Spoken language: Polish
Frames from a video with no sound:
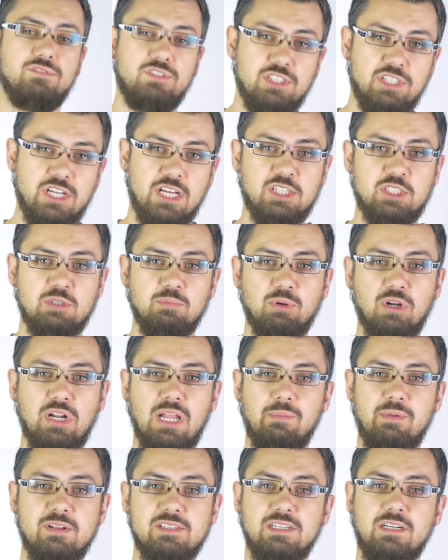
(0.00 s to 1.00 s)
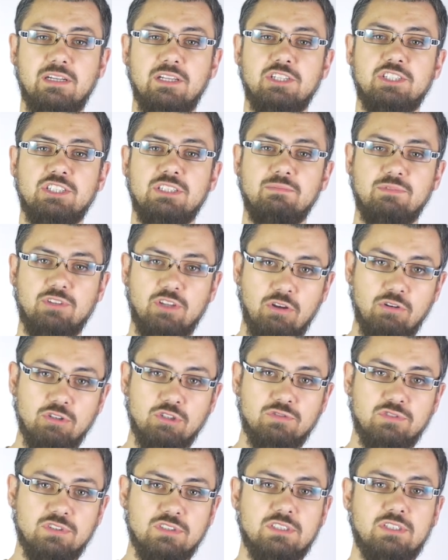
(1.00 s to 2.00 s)
W dzisiejszym programie cyklicznym to już
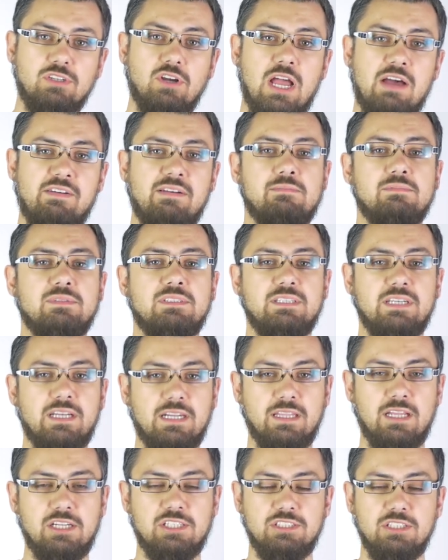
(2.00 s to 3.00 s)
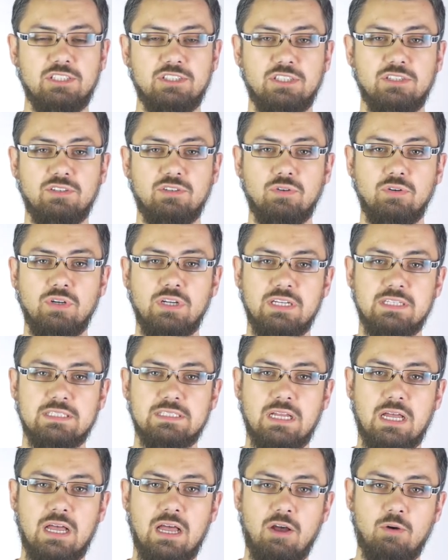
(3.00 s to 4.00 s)
wszystko. Ja Wam serdecznie dziękuję
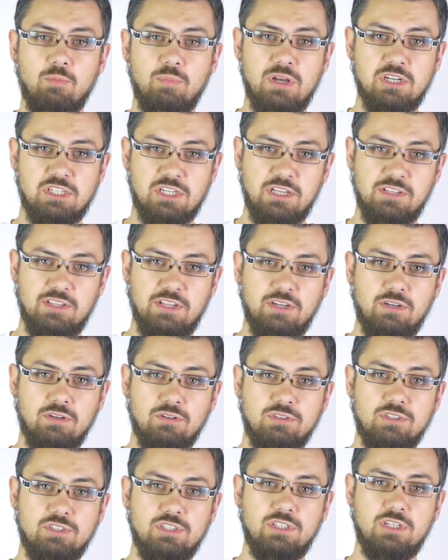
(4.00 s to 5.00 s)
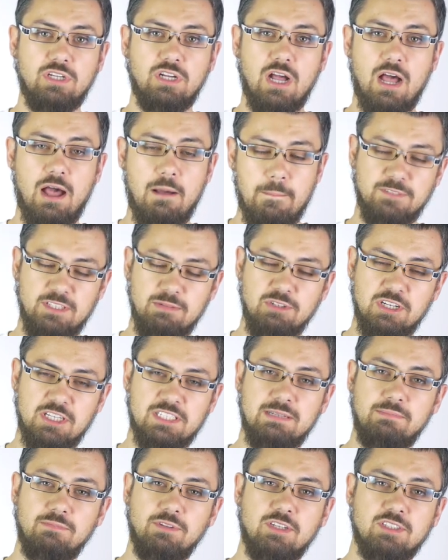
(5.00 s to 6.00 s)
za obejrzenie tego odcinka.
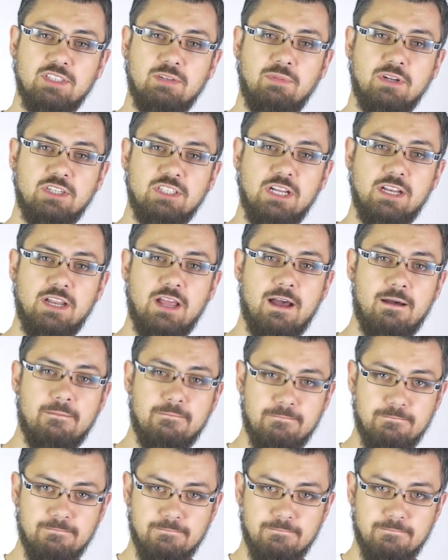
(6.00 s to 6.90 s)
Tymczasem do zobaczenia.